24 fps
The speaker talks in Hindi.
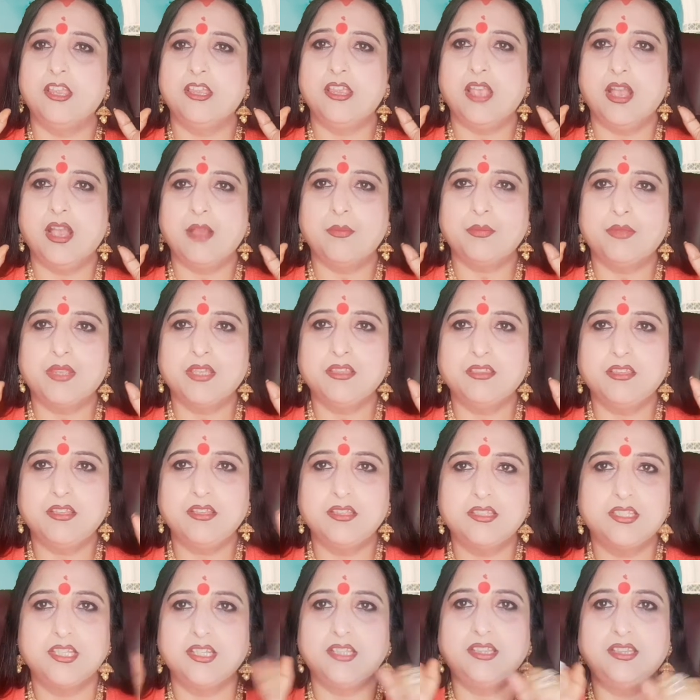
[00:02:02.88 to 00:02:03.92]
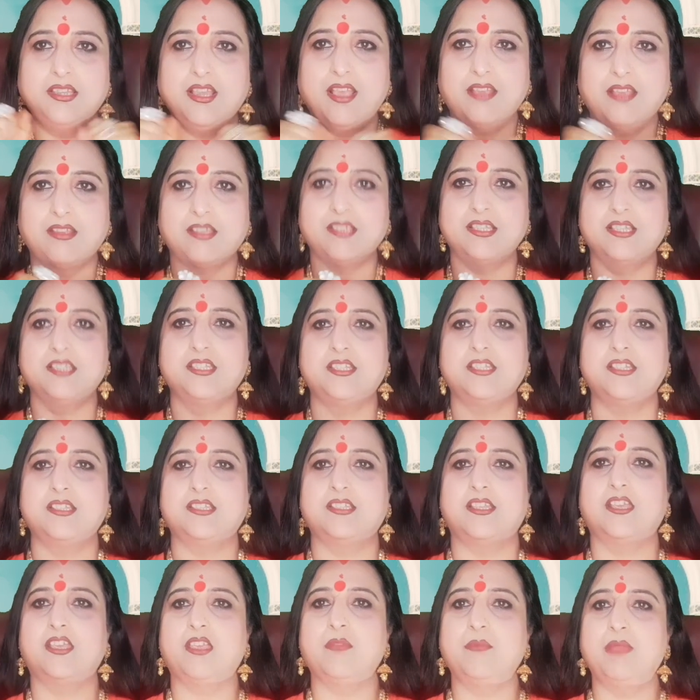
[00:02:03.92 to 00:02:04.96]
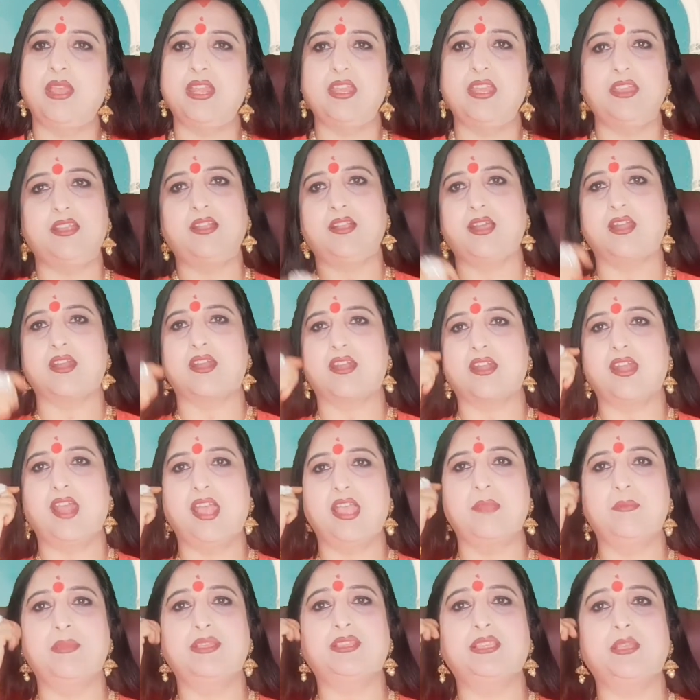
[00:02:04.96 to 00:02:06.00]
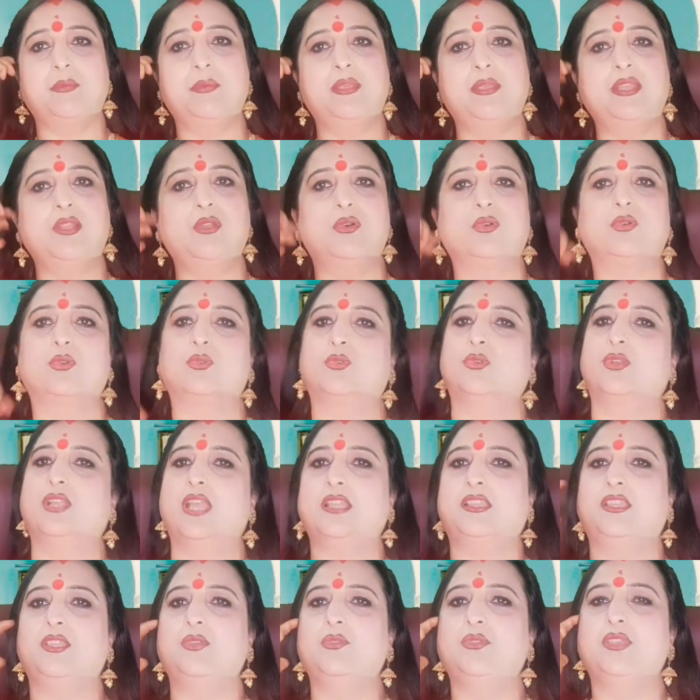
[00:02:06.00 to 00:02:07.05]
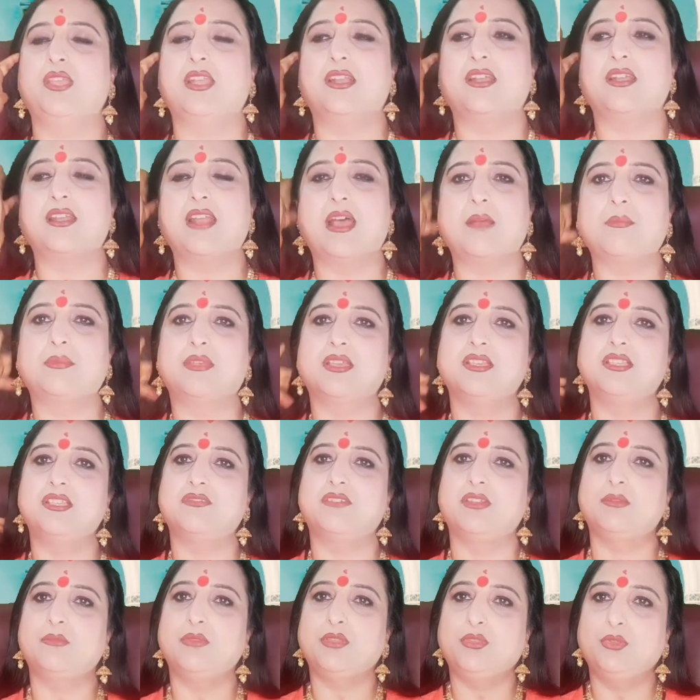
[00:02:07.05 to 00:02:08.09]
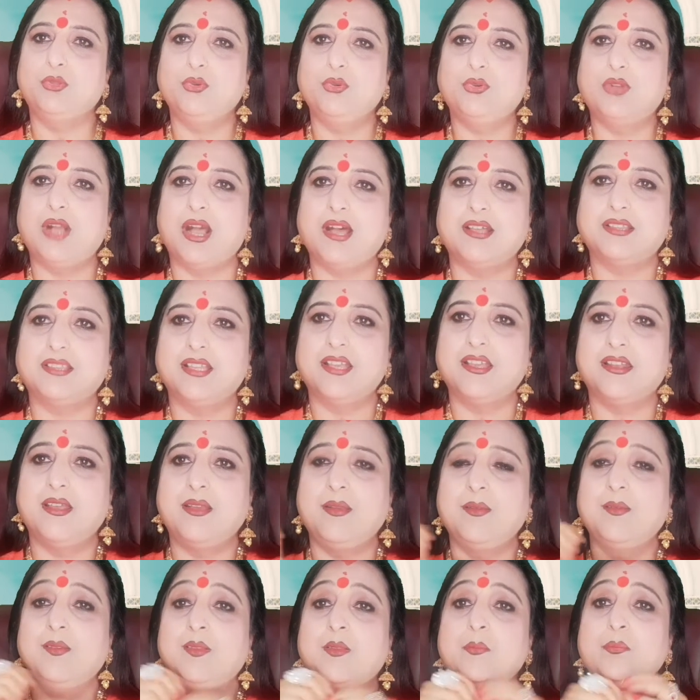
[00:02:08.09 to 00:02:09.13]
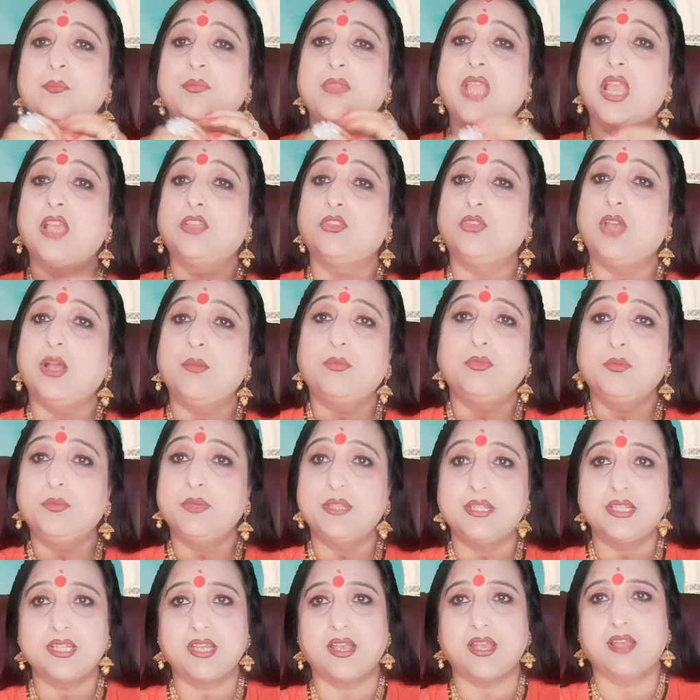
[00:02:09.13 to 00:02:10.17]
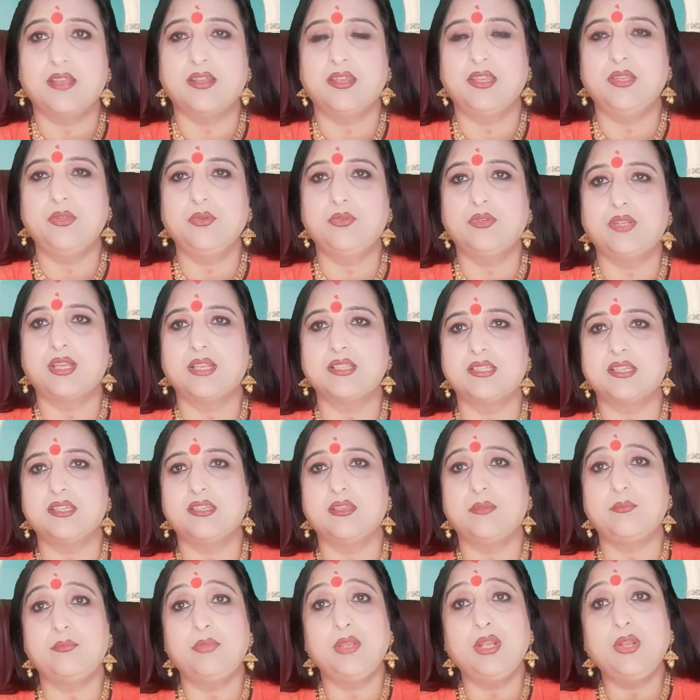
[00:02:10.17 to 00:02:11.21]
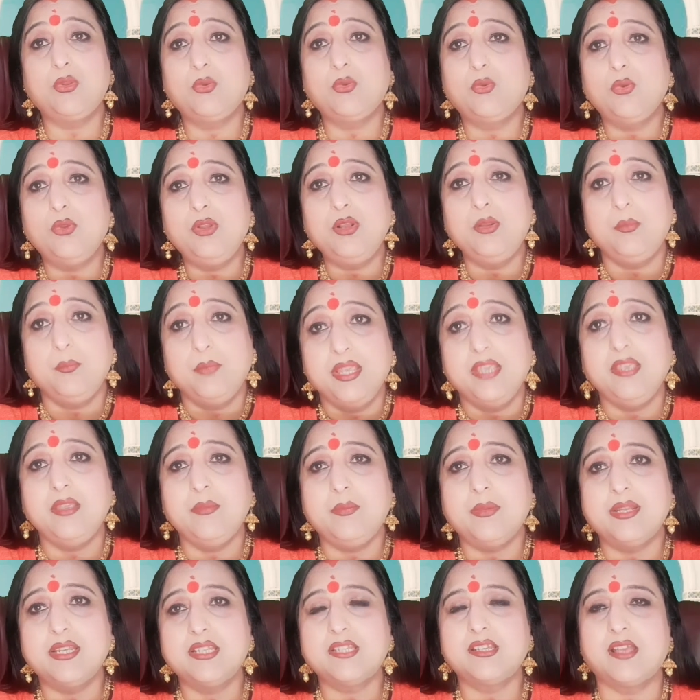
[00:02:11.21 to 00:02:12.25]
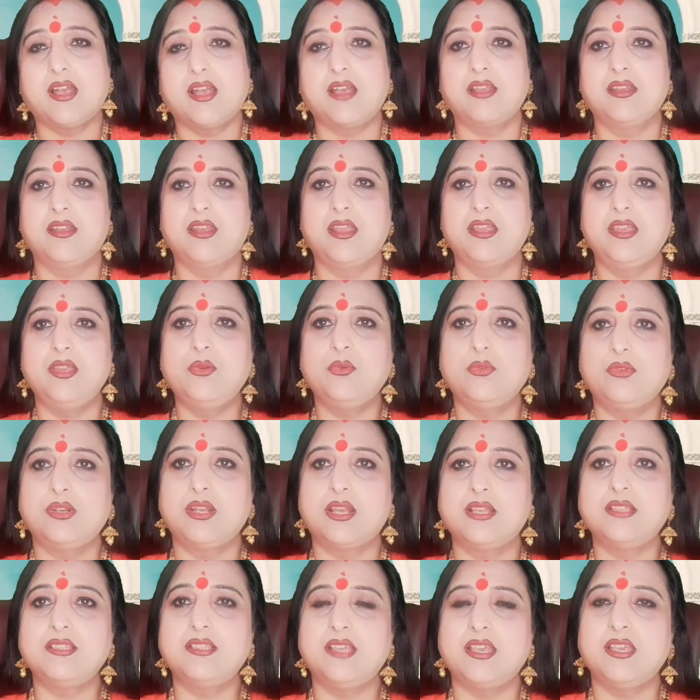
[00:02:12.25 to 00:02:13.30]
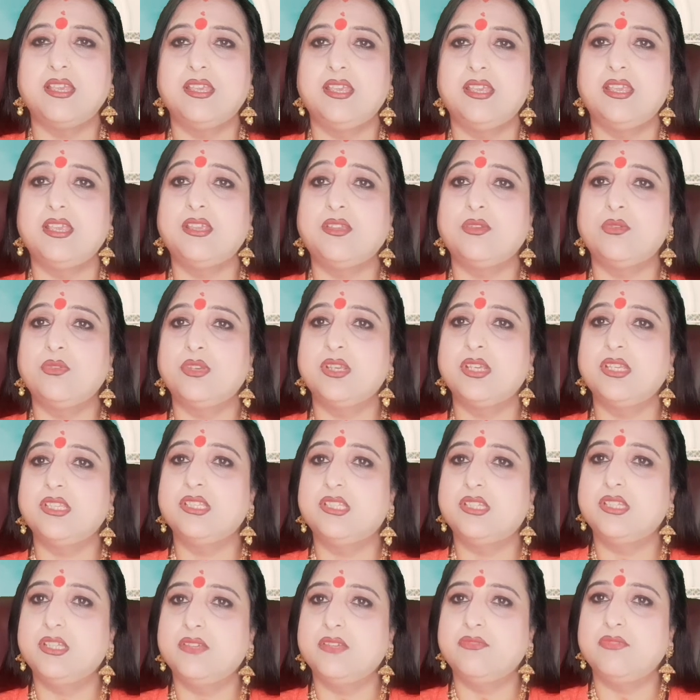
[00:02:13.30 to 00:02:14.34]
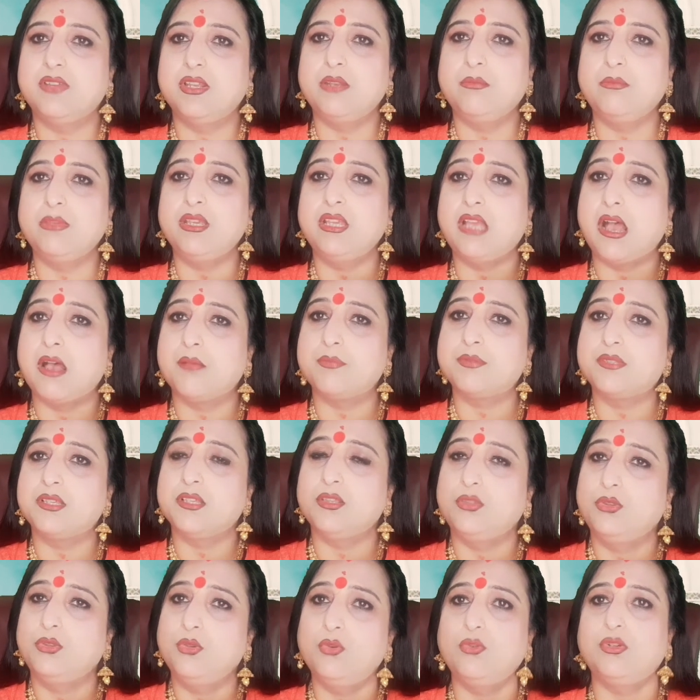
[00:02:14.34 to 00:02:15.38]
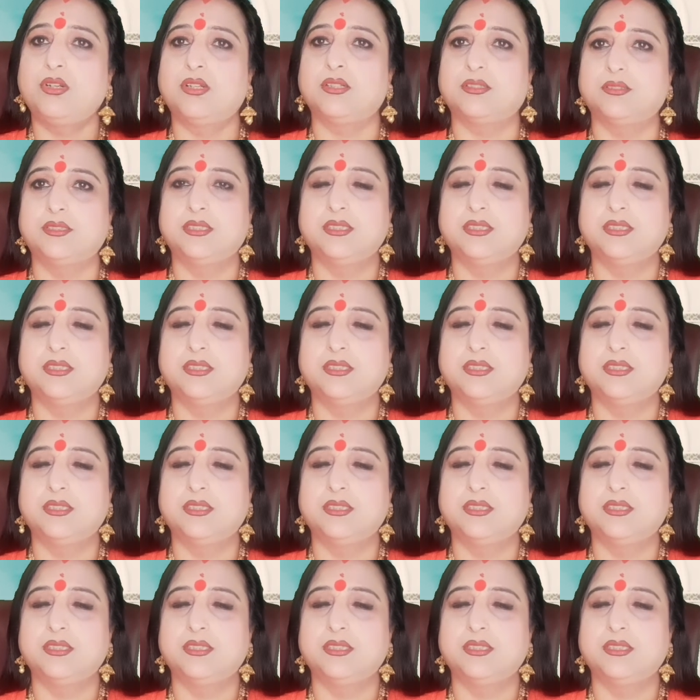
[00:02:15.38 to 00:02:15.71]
या आपके अंदर जिद है किसी चीज की कि मैंने करना है मैं तभी लोगों को कहती हूँ कि अगर आपके जीवन में दुख आते हैं ना तो आपको परेशान नहीं होना चाहिए बिल्कुल भी परेशान नहीं होना चाहिए क्योंकि जीवन में आपसे दुख